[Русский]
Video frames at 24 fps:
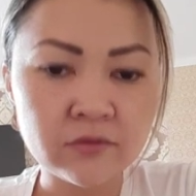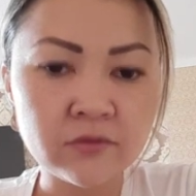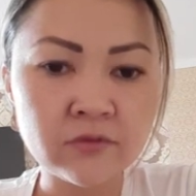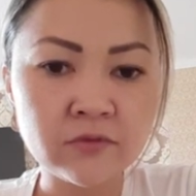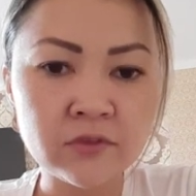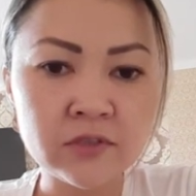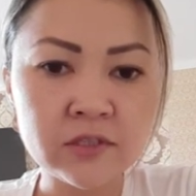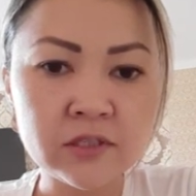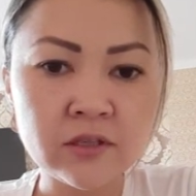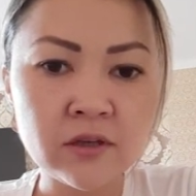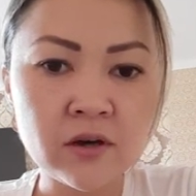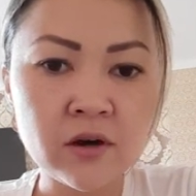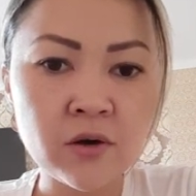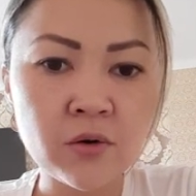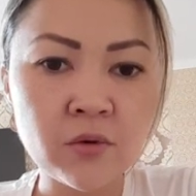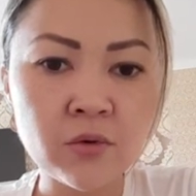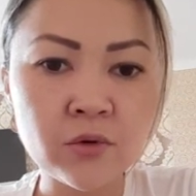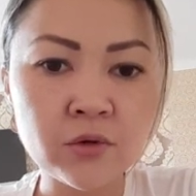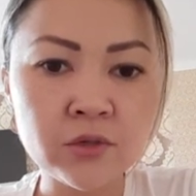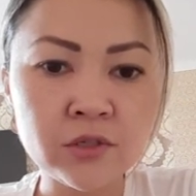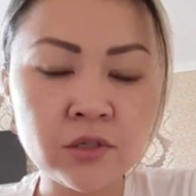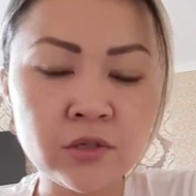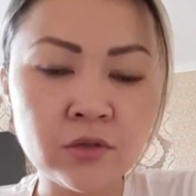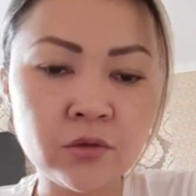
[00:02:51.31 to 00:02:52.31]
весна,
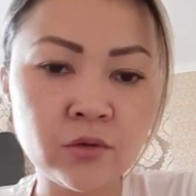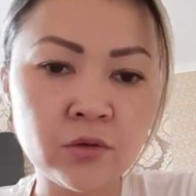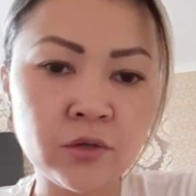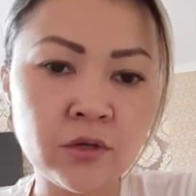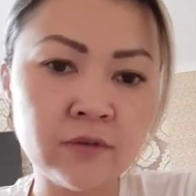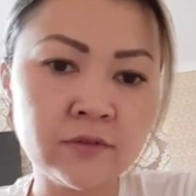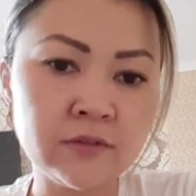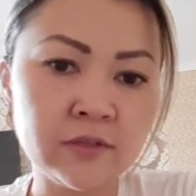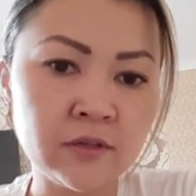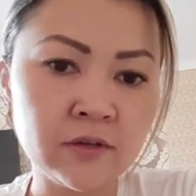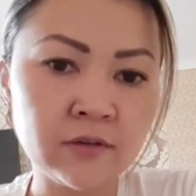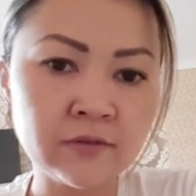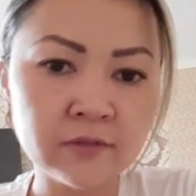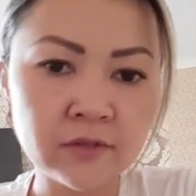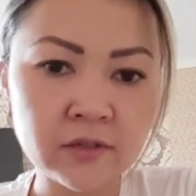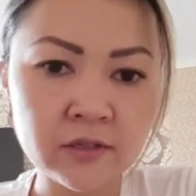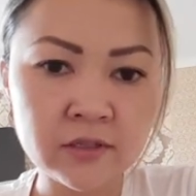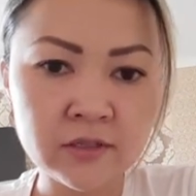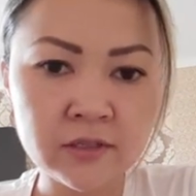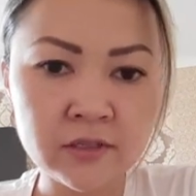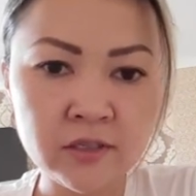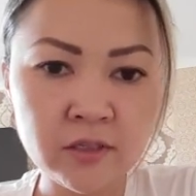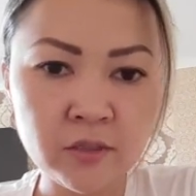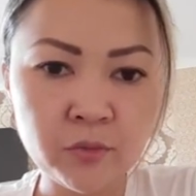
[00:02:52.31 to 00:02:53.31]
осень, то я вся в
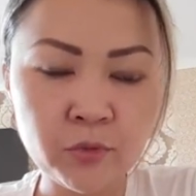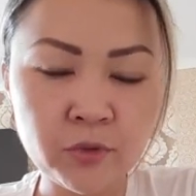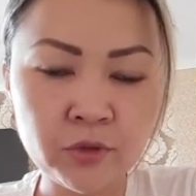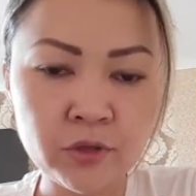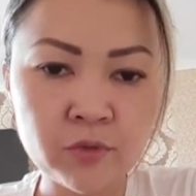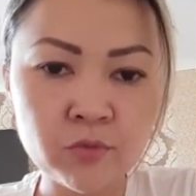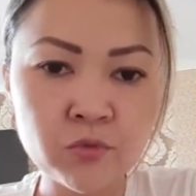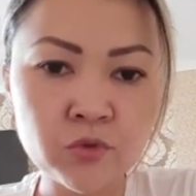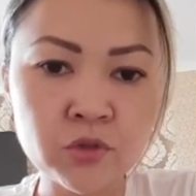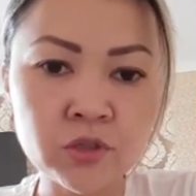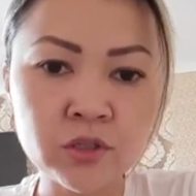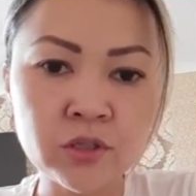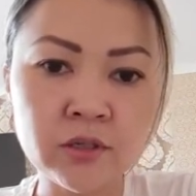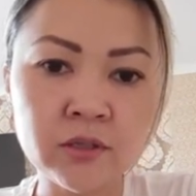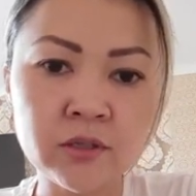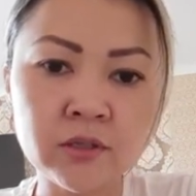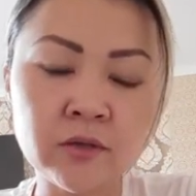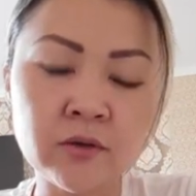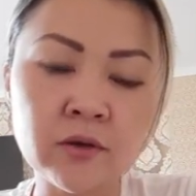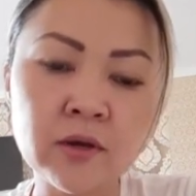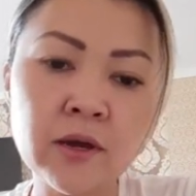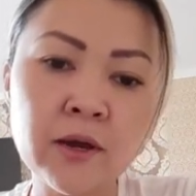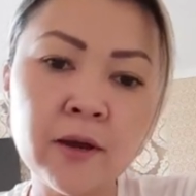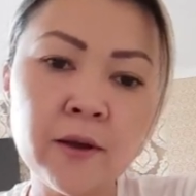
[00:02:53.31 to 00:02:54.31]
грязи, потому что
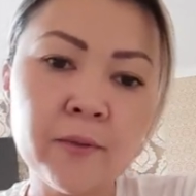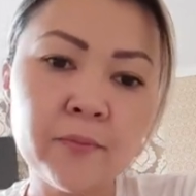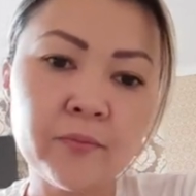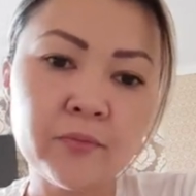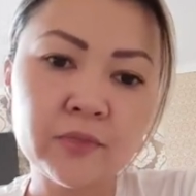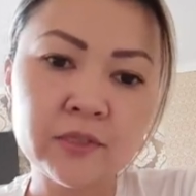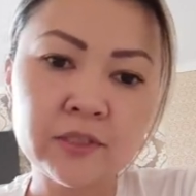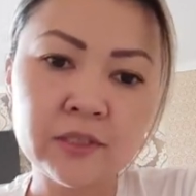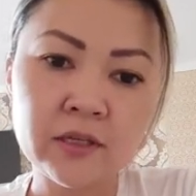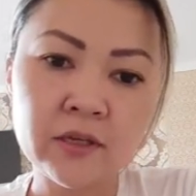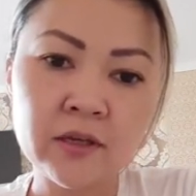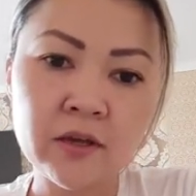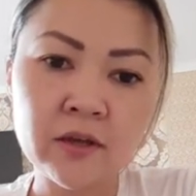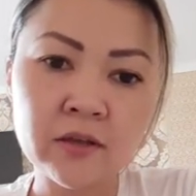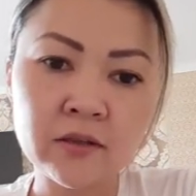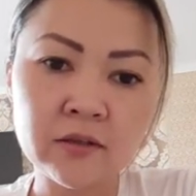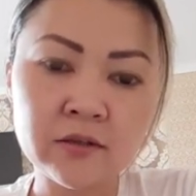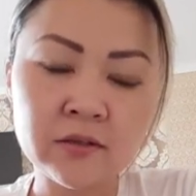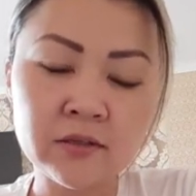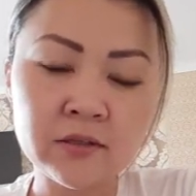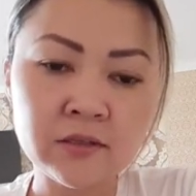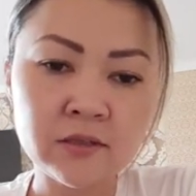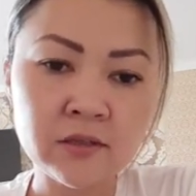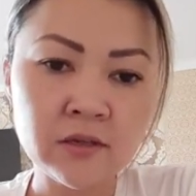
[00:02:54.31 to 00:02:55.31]
это
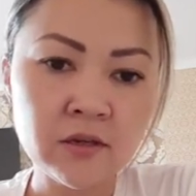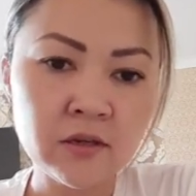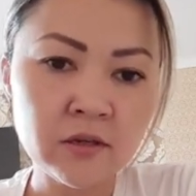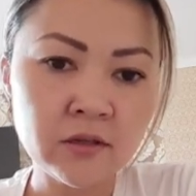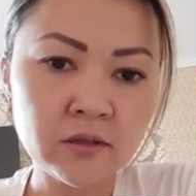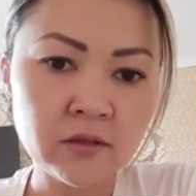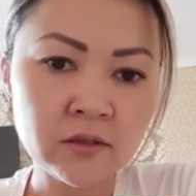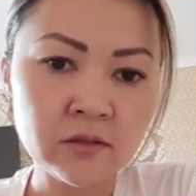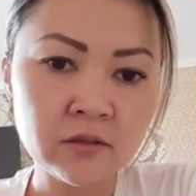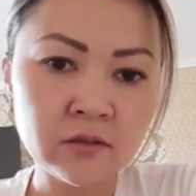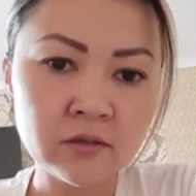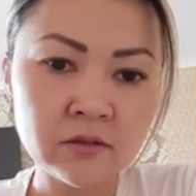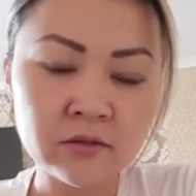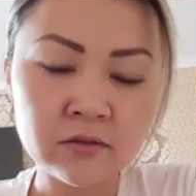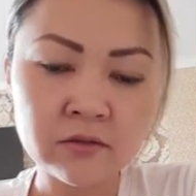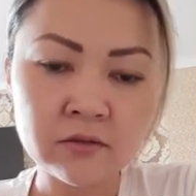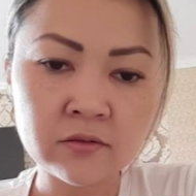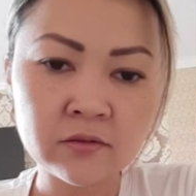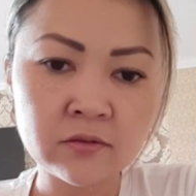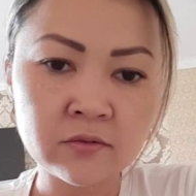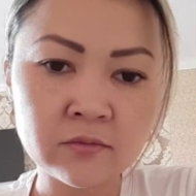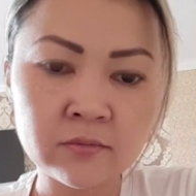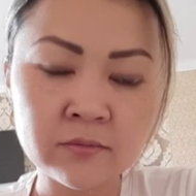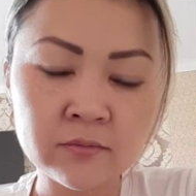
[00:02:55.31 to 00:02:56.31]
постоянные истерики.
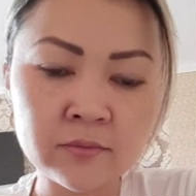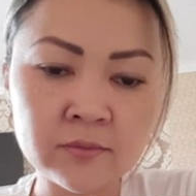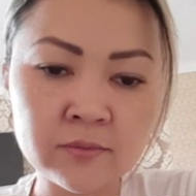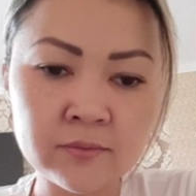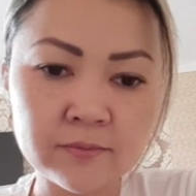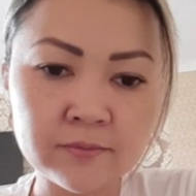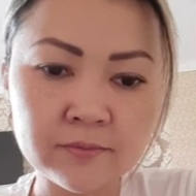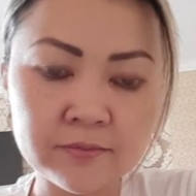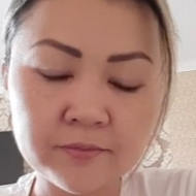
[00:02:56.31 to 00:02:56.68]
Э,